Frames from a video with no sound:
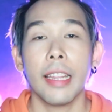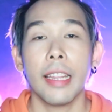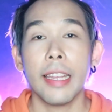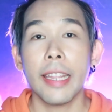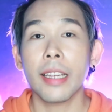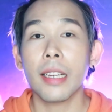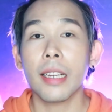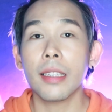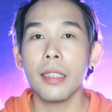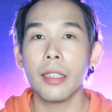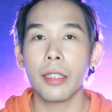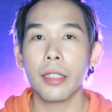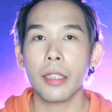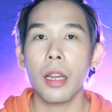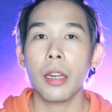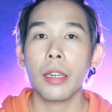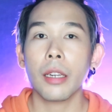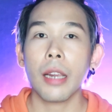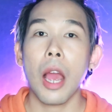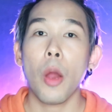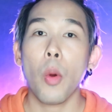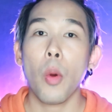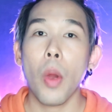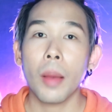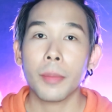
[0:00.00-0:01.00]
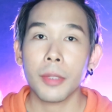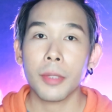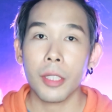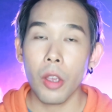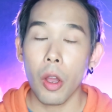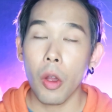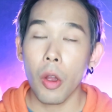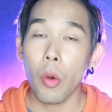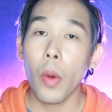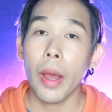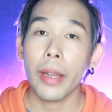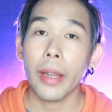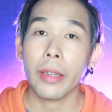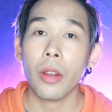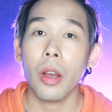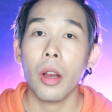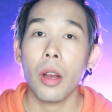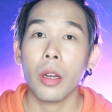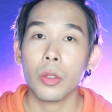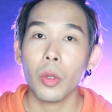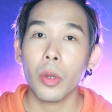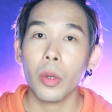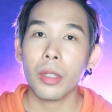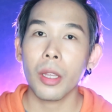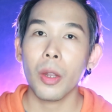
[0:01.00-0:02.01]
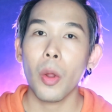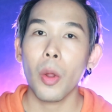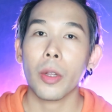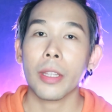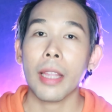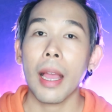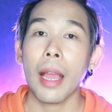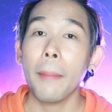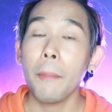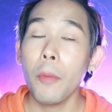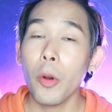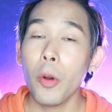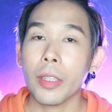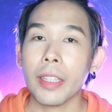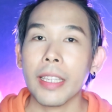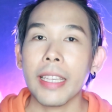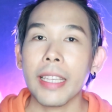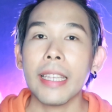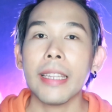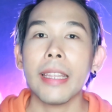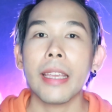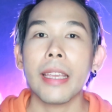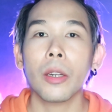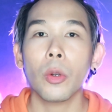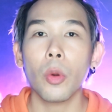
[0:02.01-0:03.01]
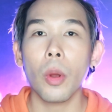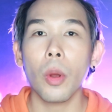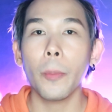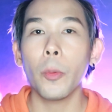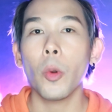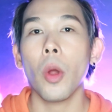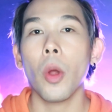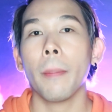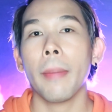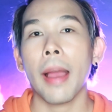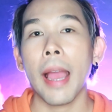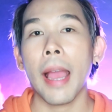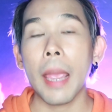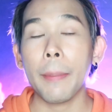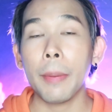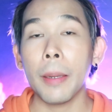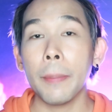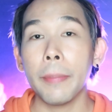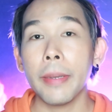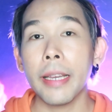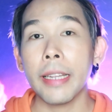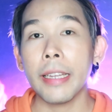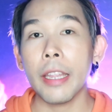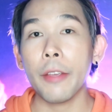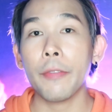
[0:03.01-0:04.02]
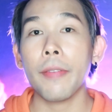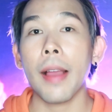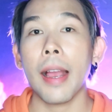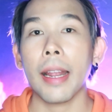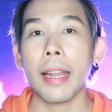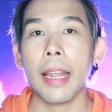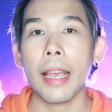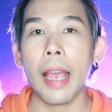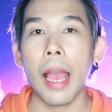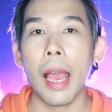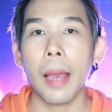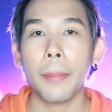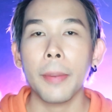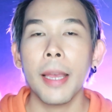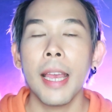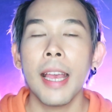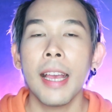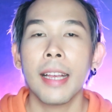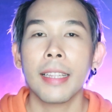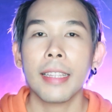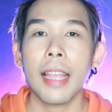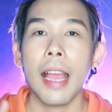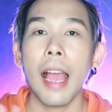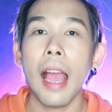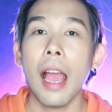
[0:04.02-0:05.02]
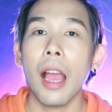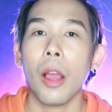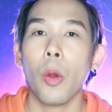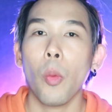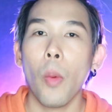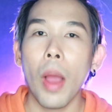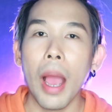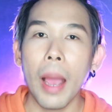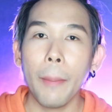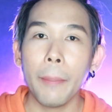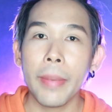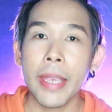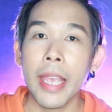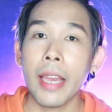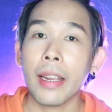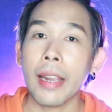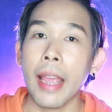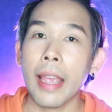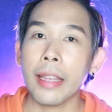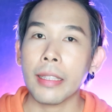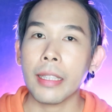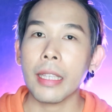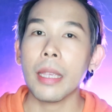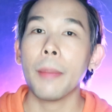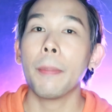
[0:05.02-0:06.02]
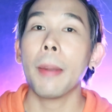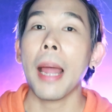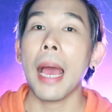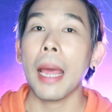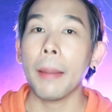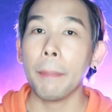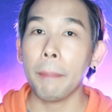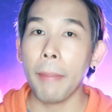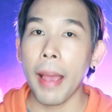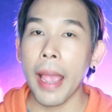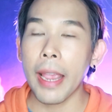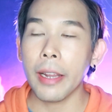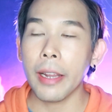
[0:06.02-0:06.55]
และนี่ก็คือเรื่องราวความสยองขวัญของตัวตลกทั้งหมดที่นิดรวบรวมมาให้เพื่อนๆได้ฟังนะครับถ้าหากว่ามีอะไรที่พลาดไป